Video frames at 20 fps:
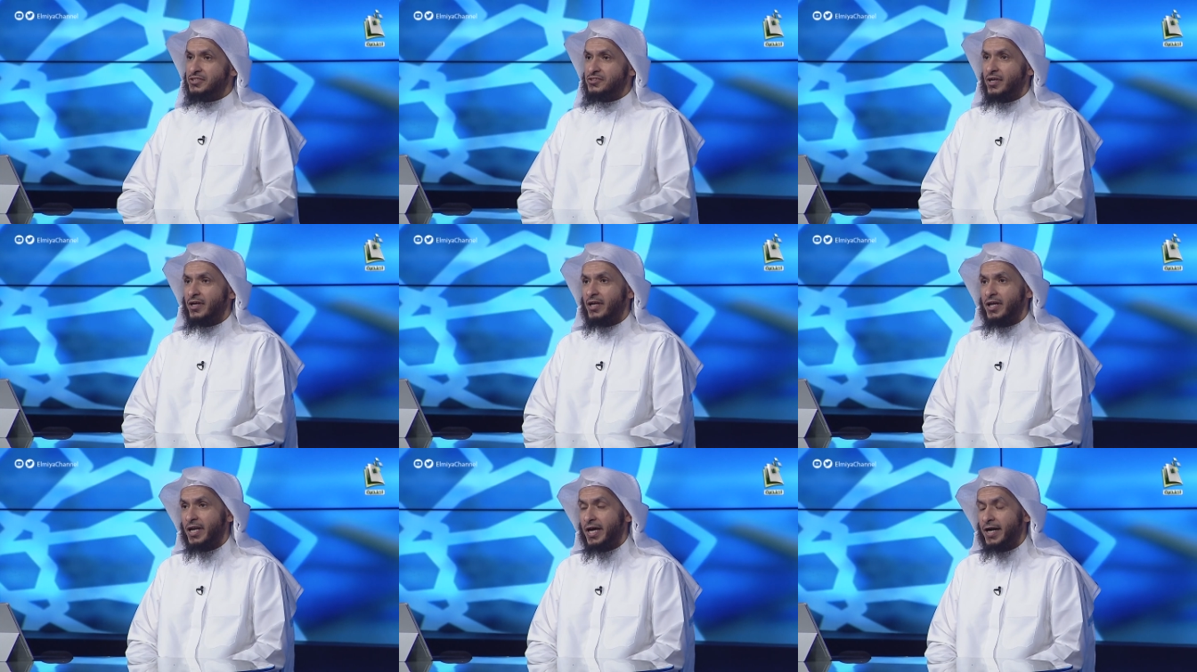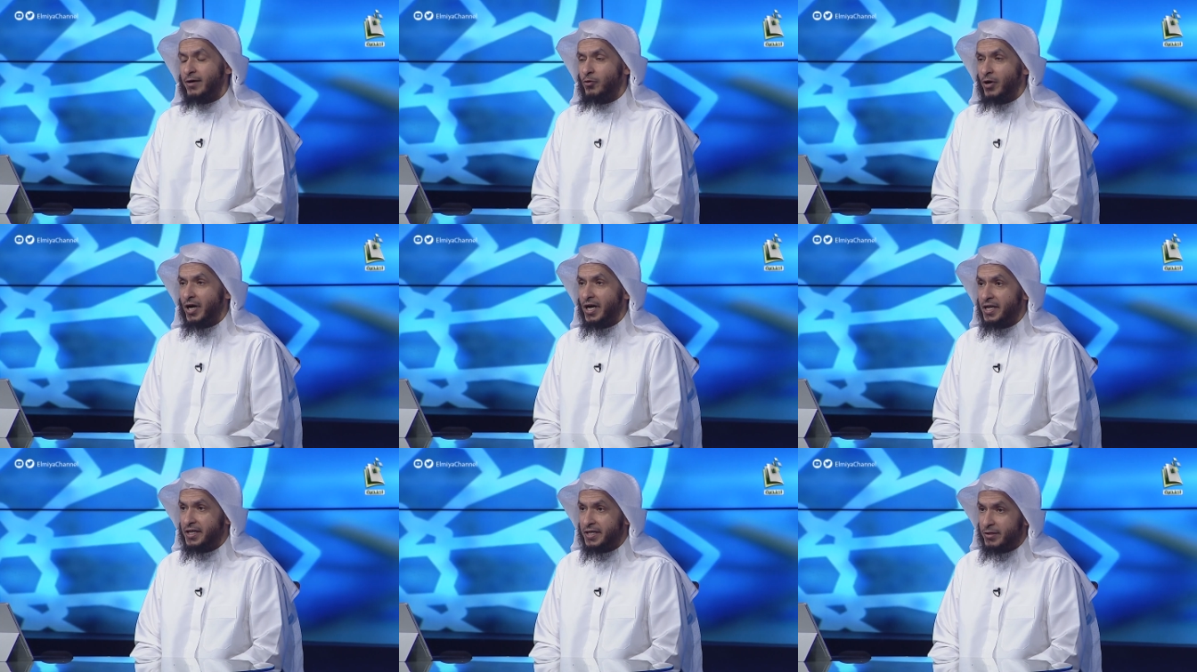صلى الله
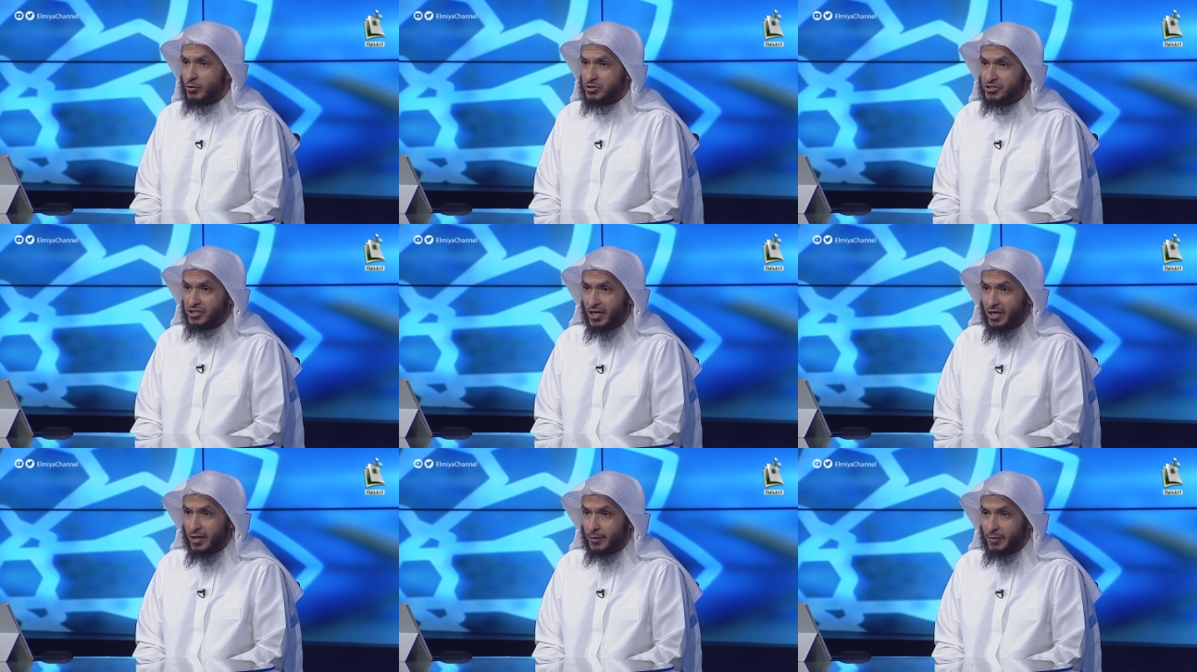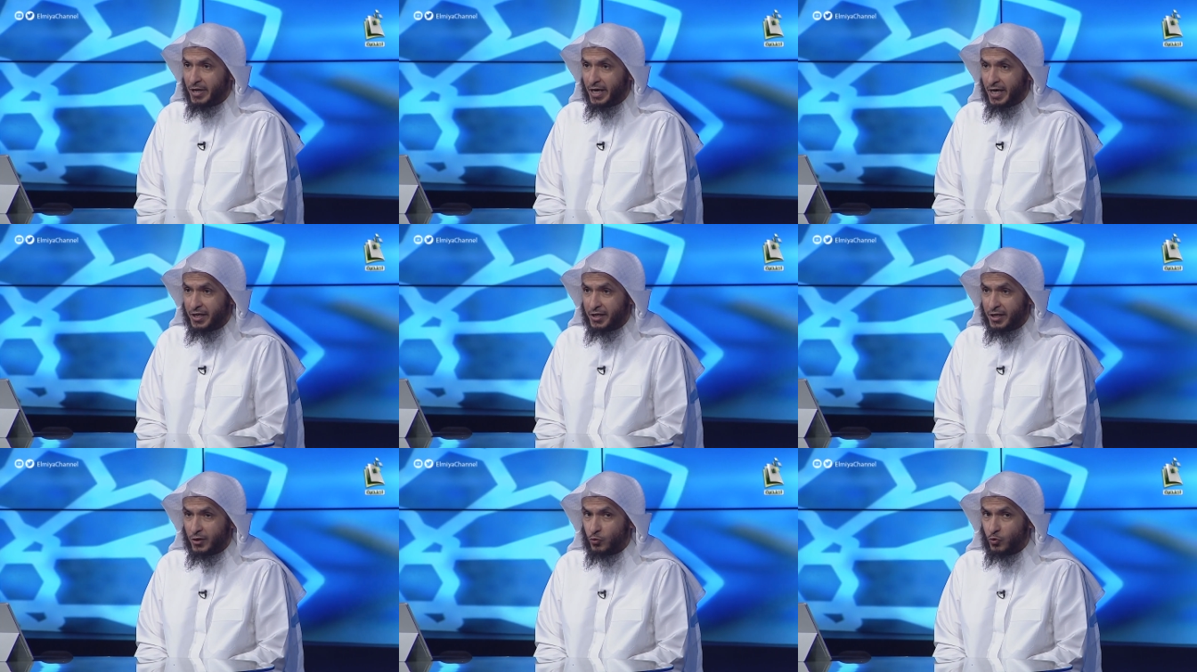عليه وسلم
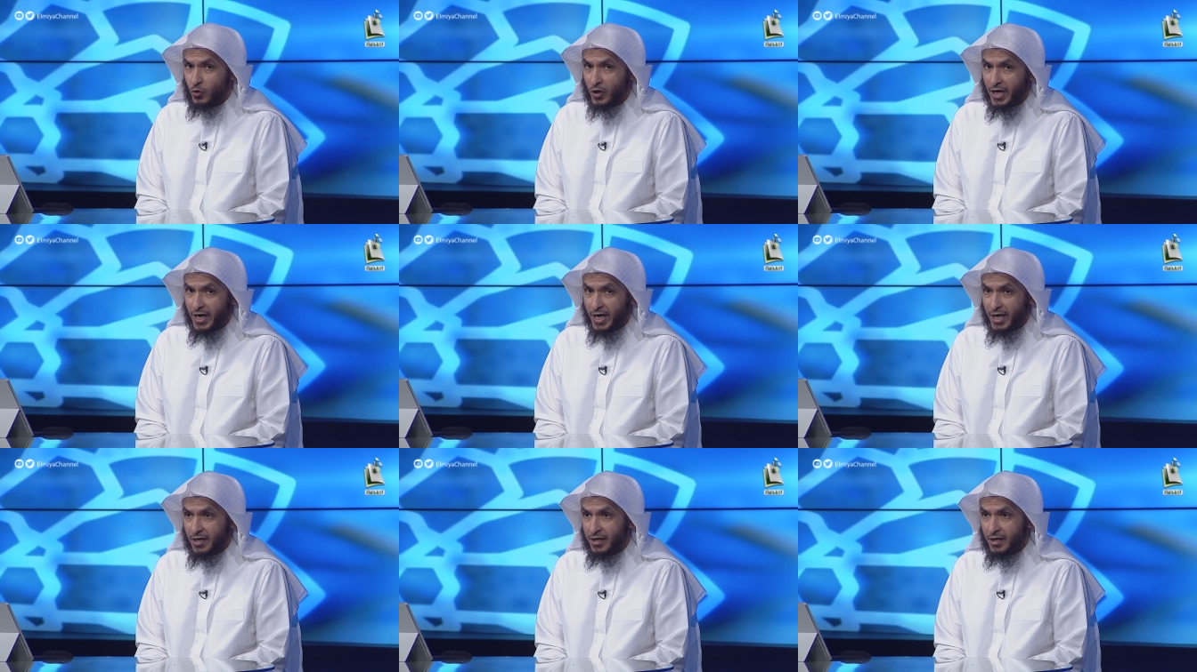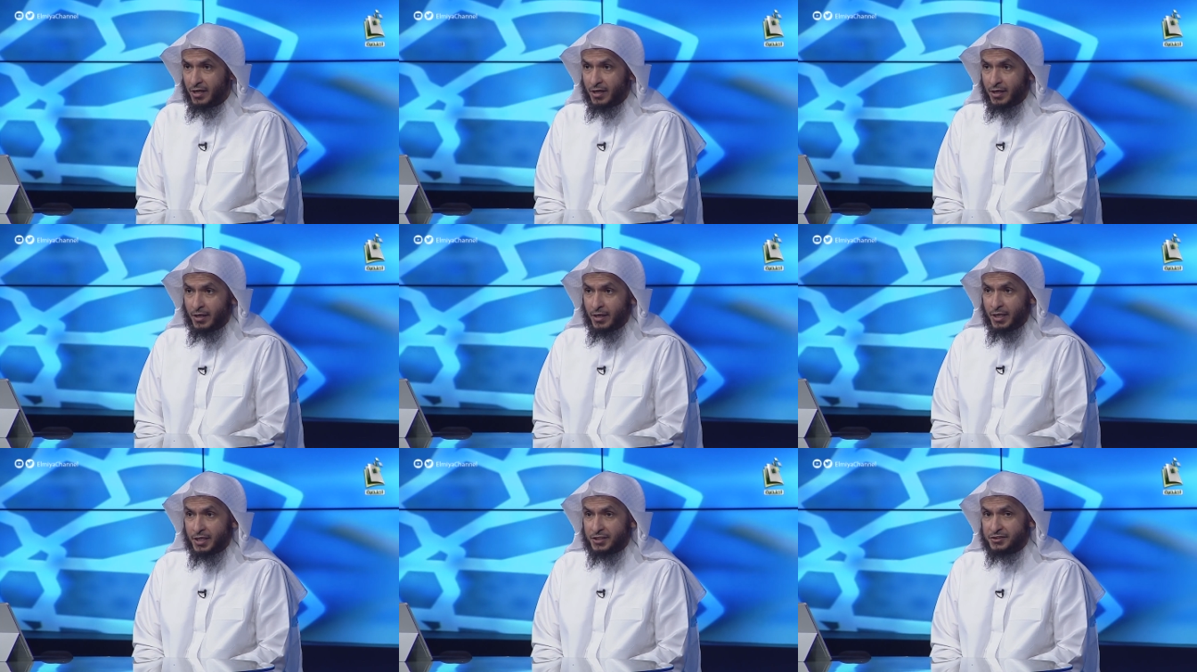انه قال
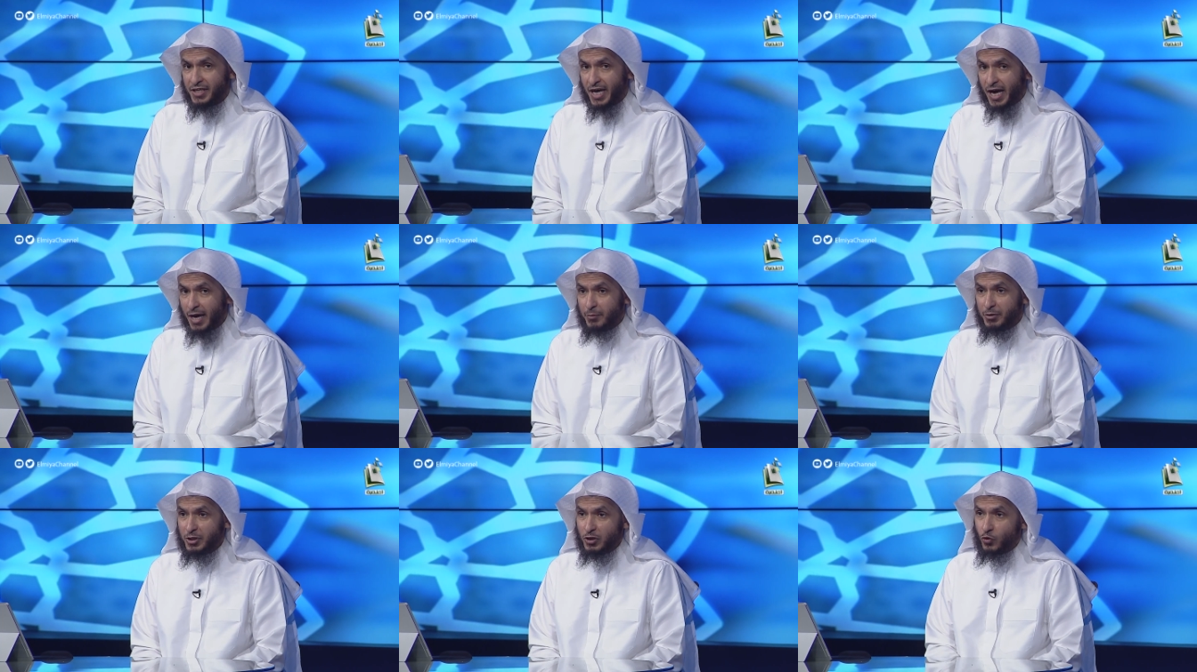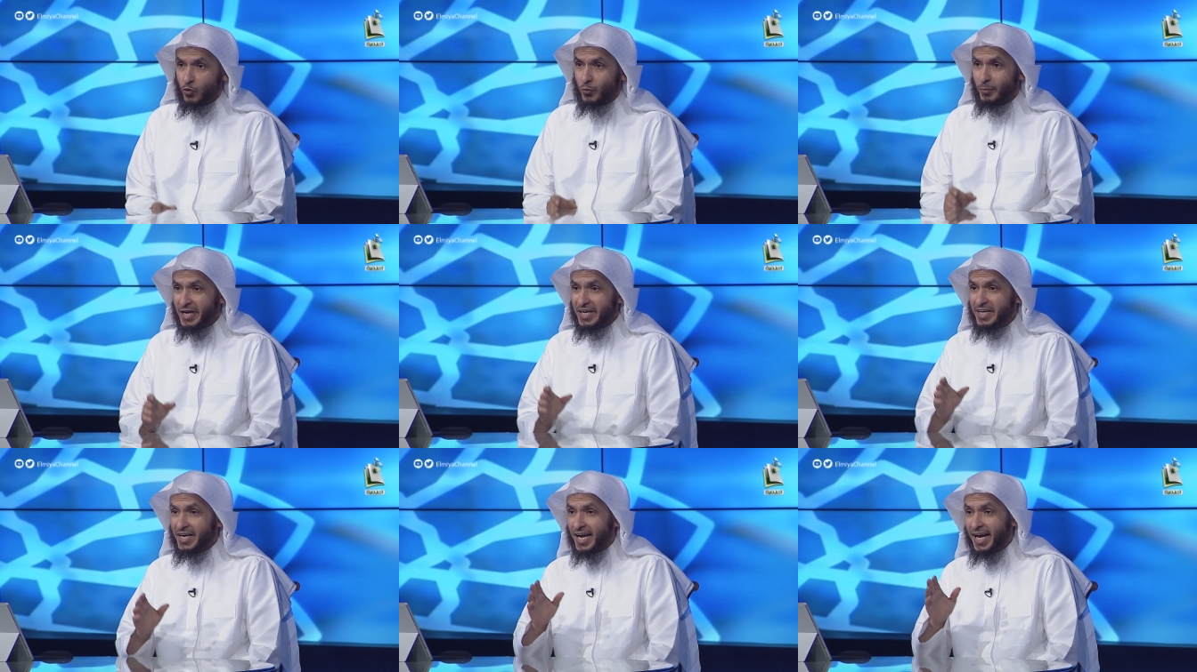تابعوا
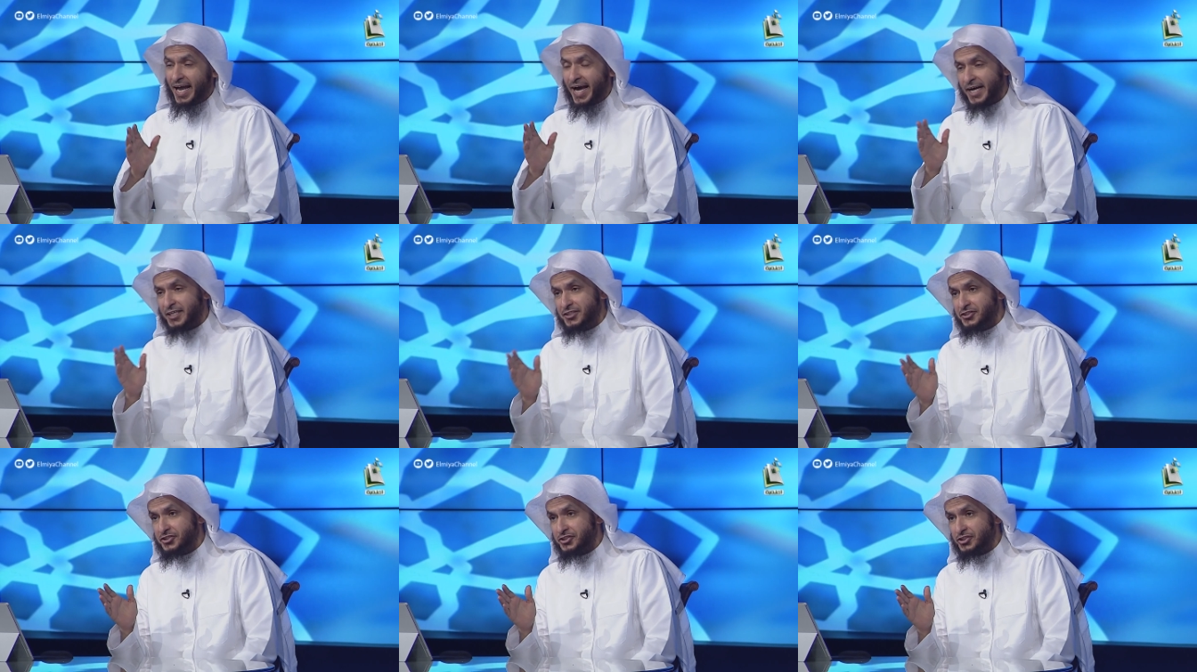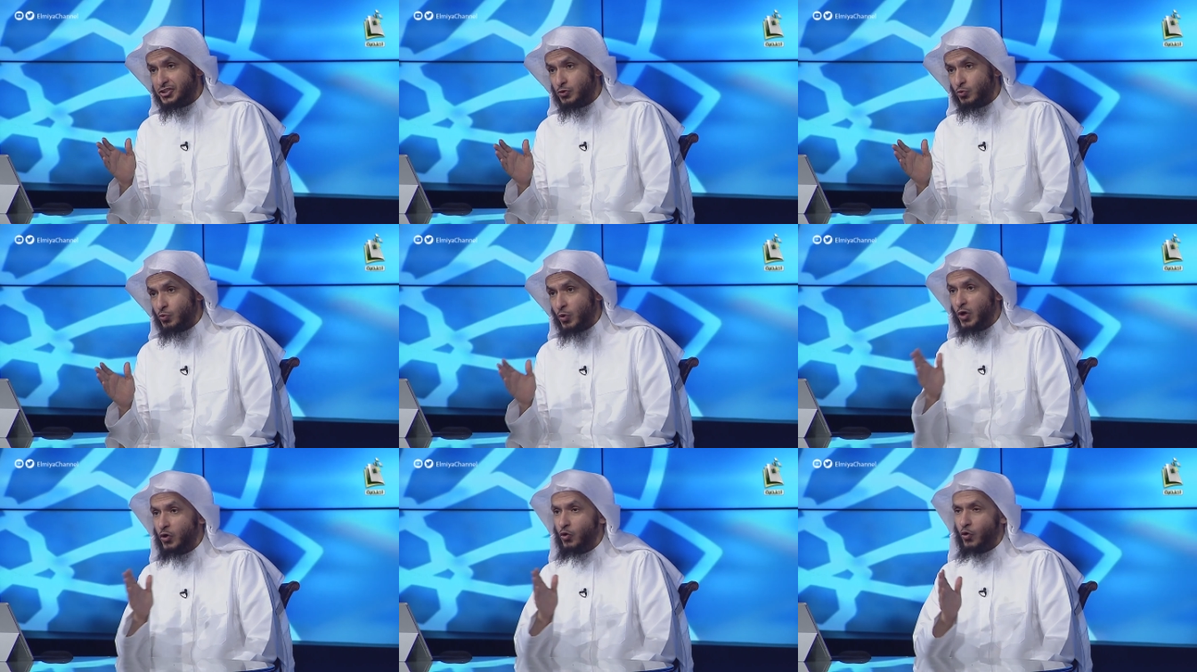بين الحج
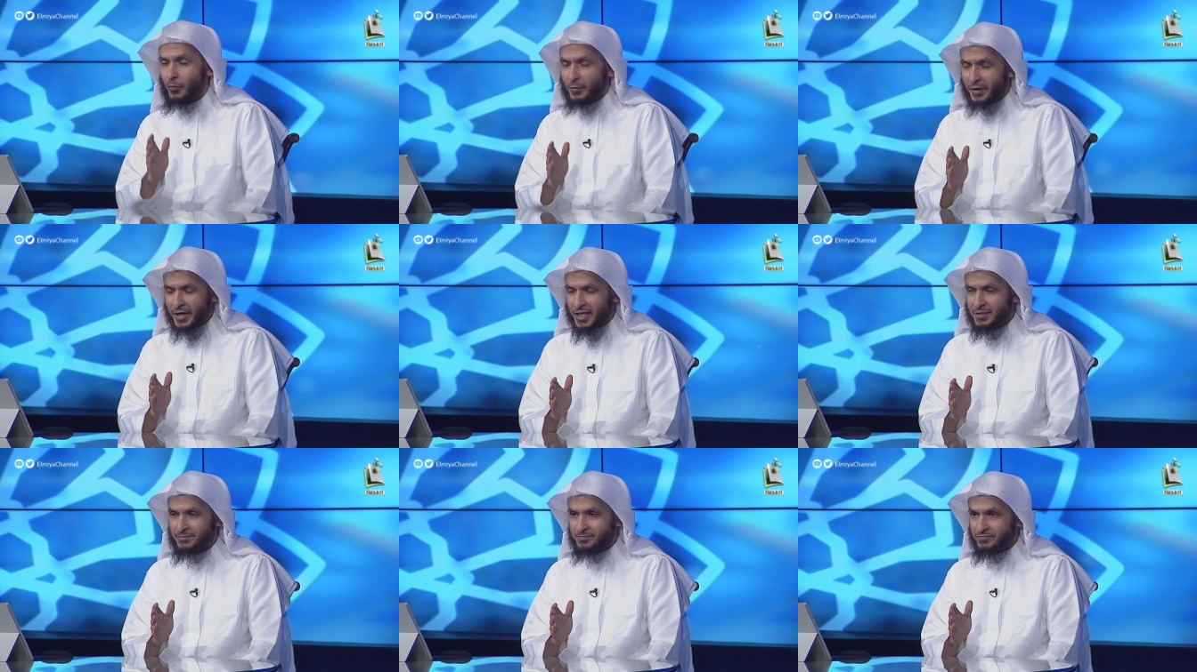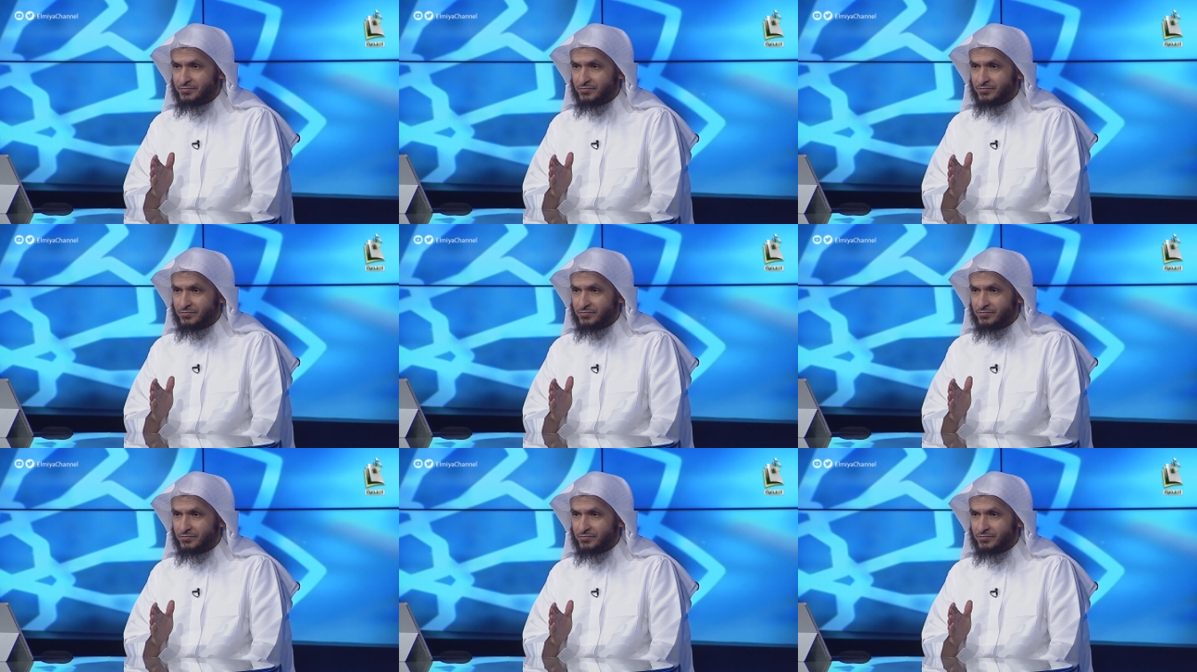والعمره